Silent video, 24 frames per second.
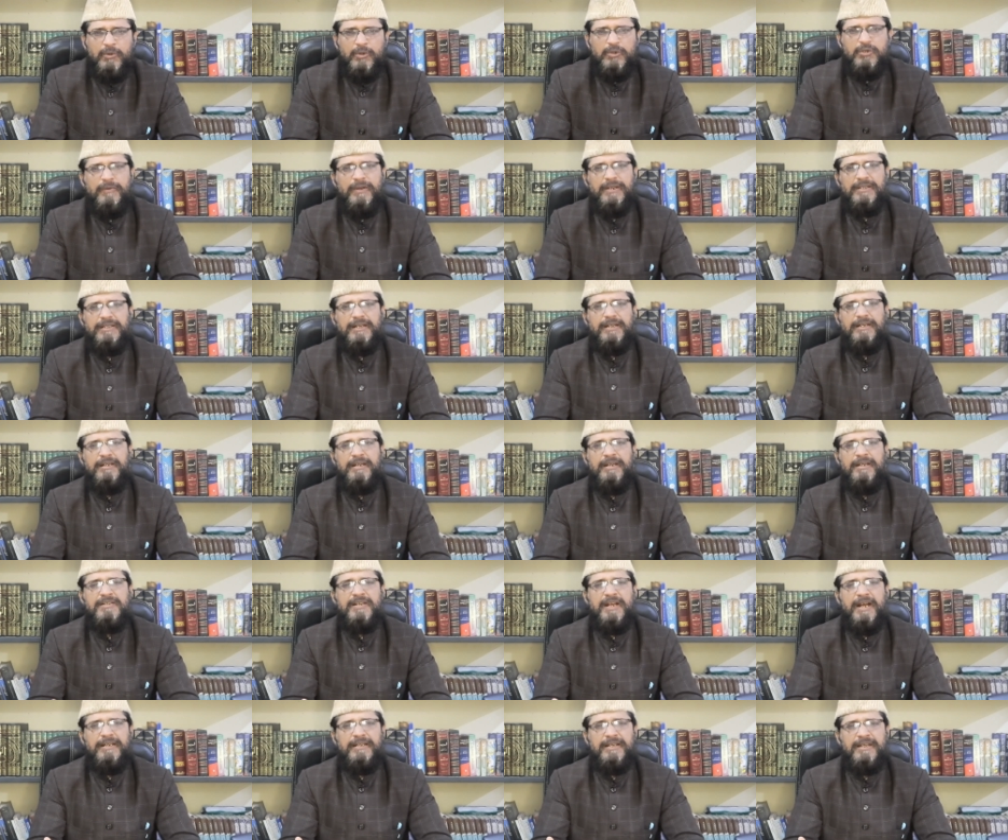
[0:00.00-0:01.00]
उस वक्त तक
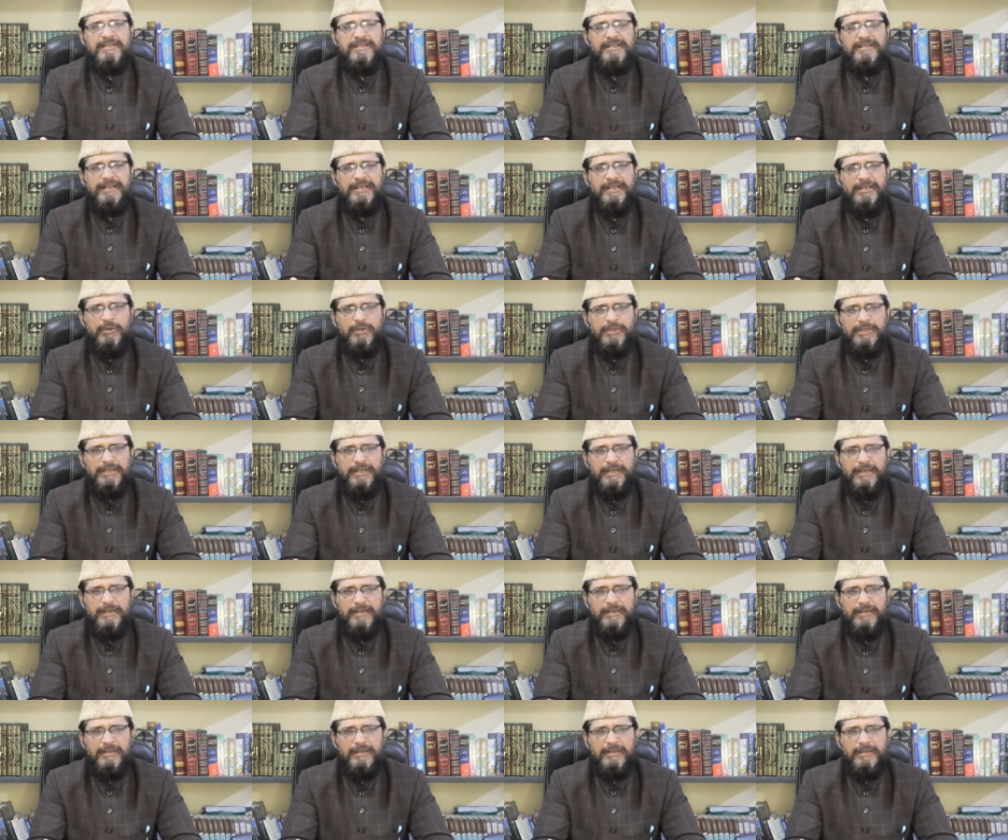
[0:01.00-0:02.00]
इंसान की ज़िंदगी होती
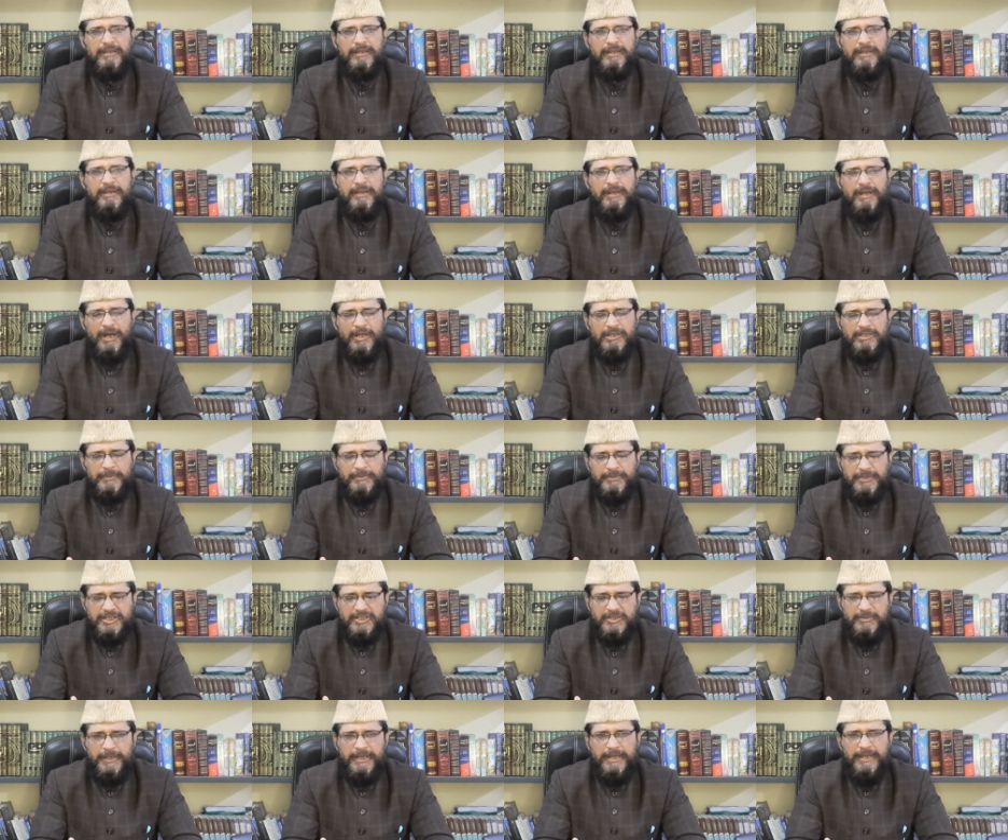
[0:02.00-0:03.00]
है और जब
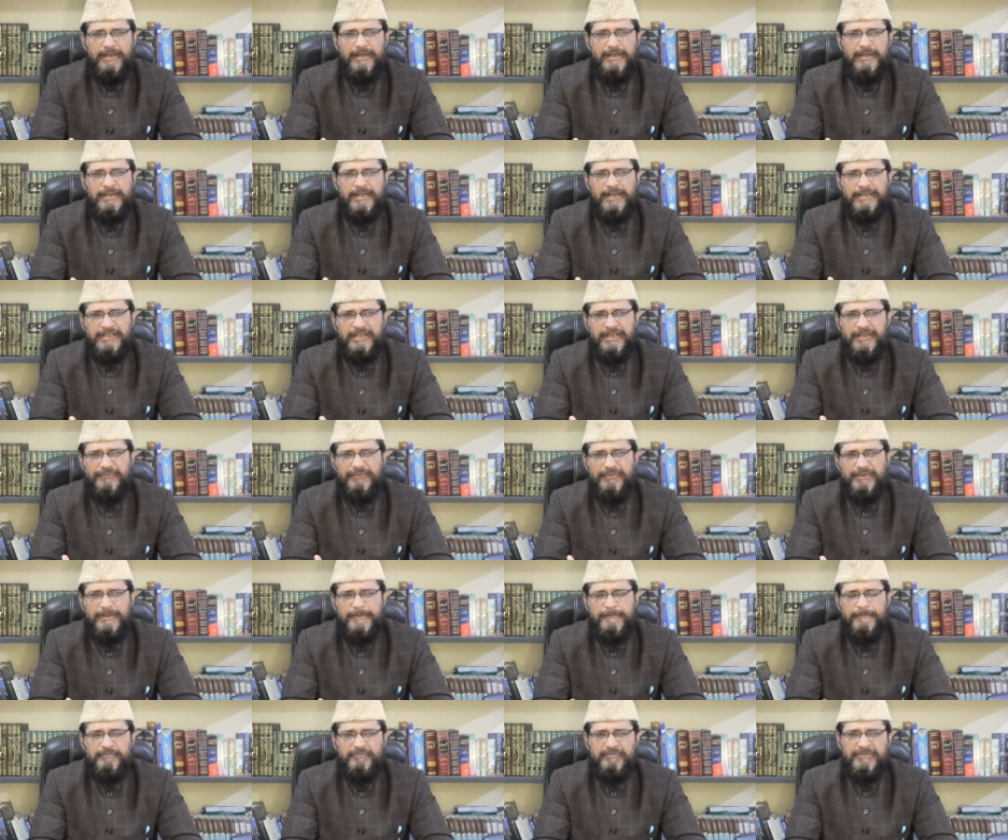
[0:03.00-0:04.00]
जिस्म लतीफ़
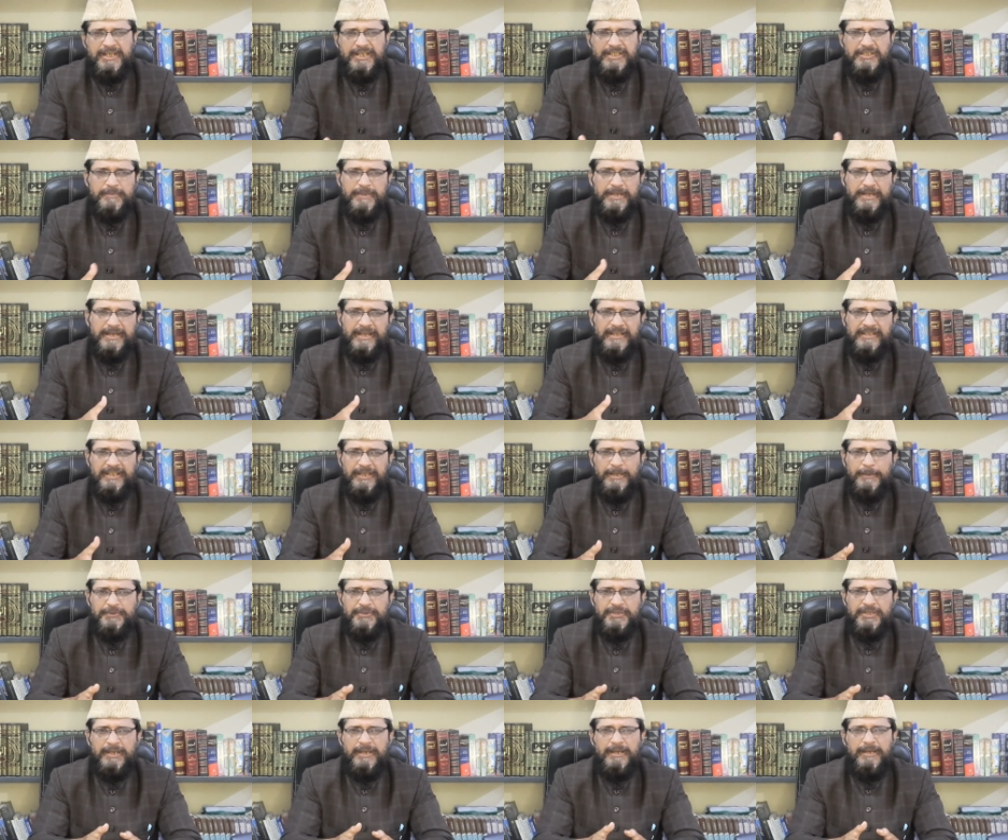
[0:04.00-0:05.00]
जिसम
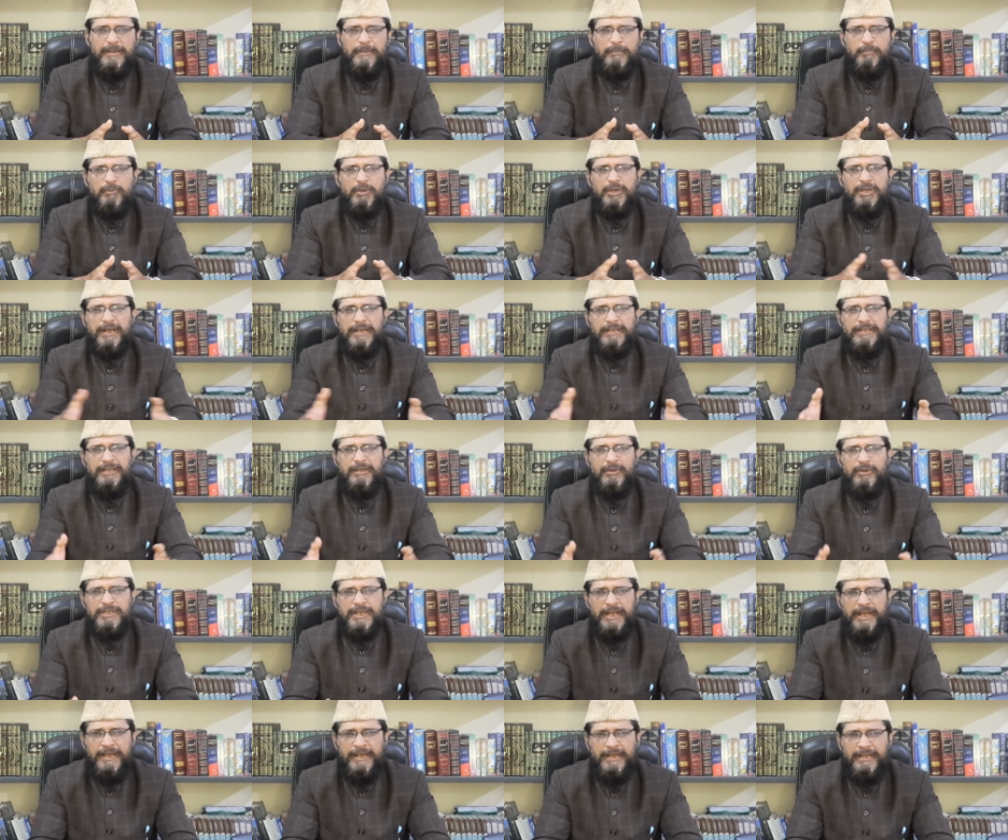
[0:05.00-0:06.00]
कसीफ़ से मुनक़
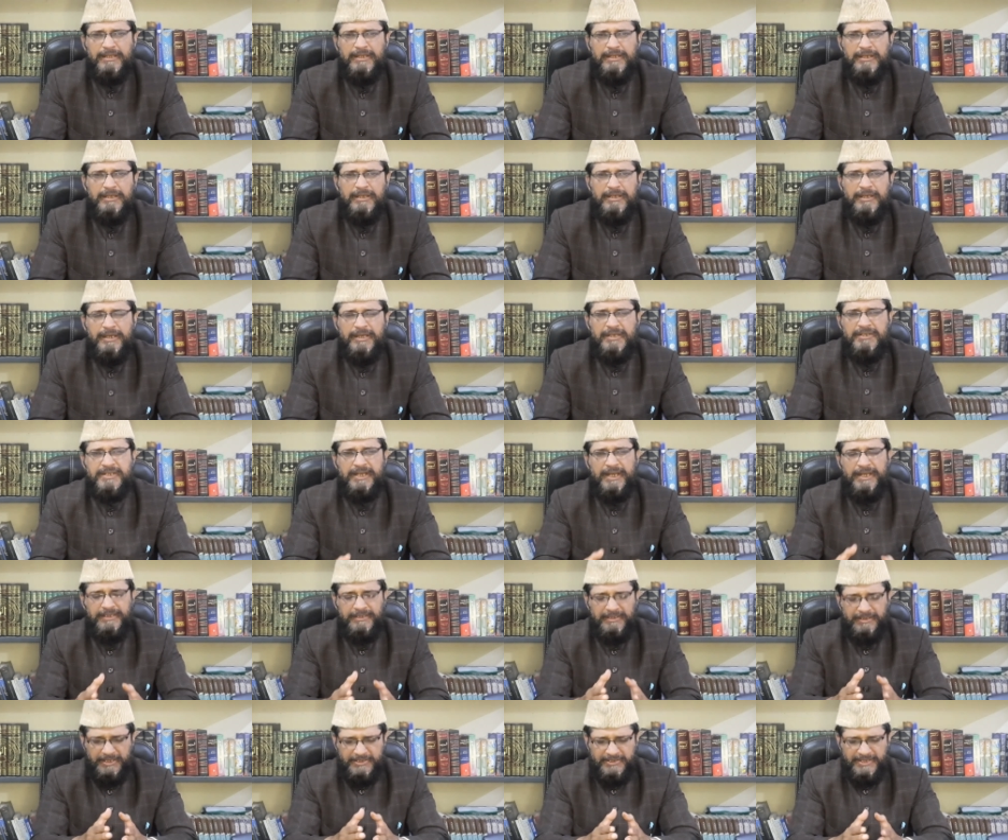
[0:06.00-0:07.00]
हो जाए इसका
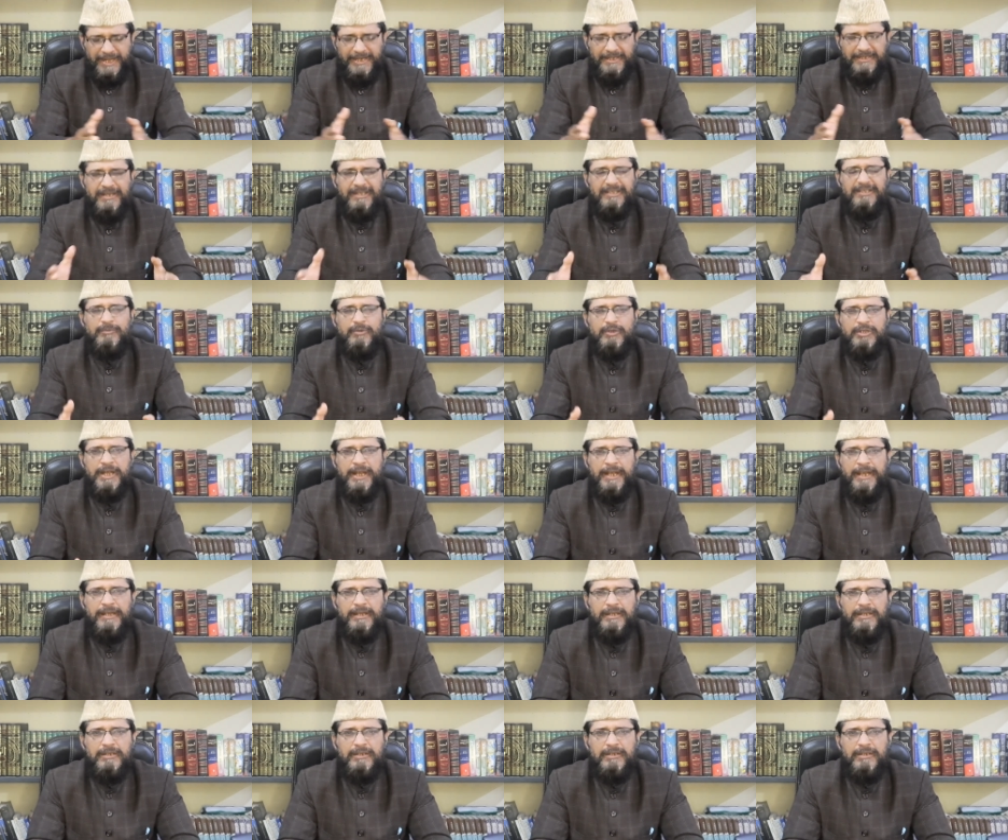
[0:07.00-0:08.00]
इतसाल ख़त्म हो जाए